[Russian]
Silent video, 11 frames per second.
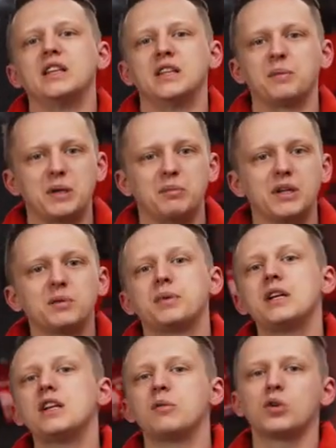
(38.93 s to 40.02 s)
Например,
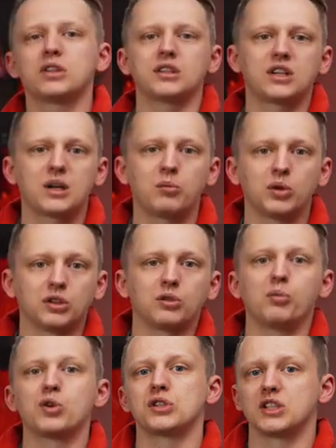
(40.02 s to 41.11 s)
при ремонтных работах
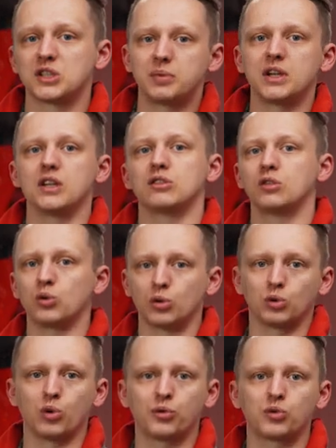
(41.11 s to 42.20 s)
можно распылять
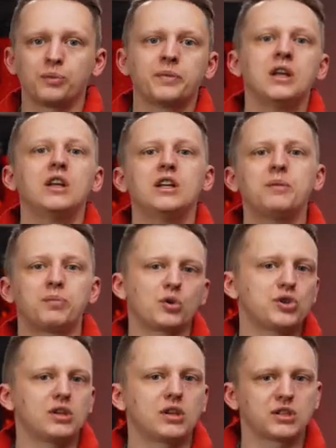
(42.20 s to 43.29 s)
грунтовку и
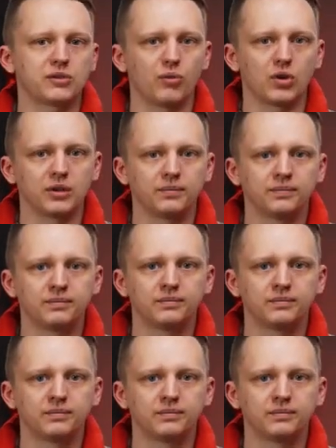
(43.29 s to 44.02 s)
прочие растворы.